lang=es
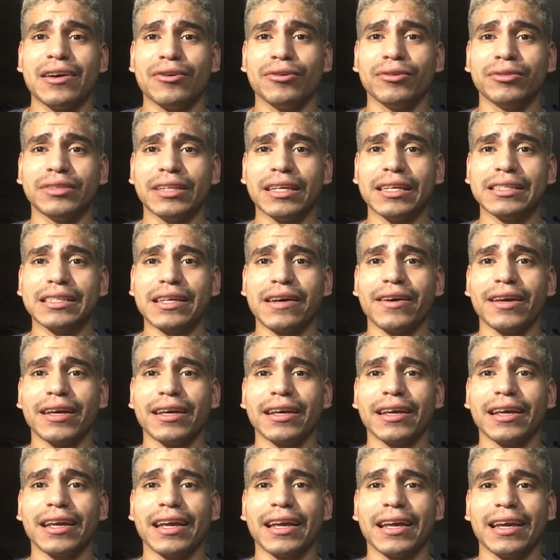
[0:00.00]
Ustedes
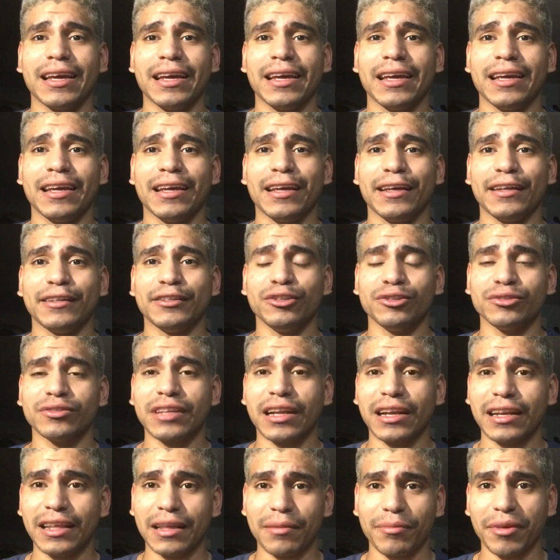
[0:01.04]
saben que yo
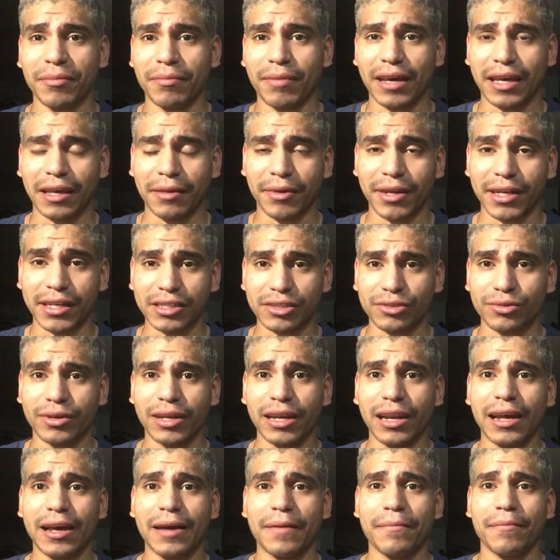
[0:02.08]
salí de mi país,
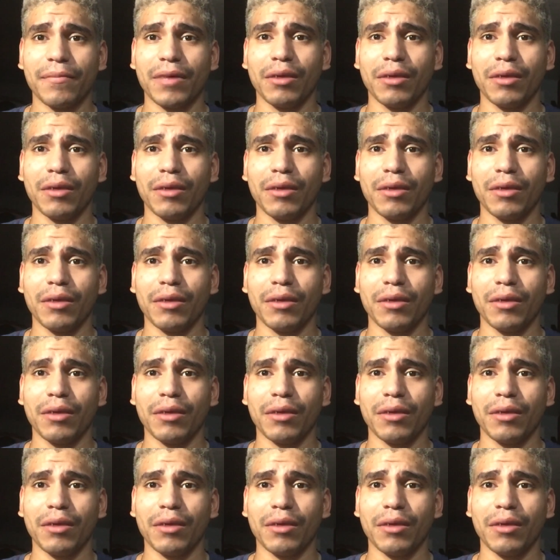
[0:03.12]
Venezuela,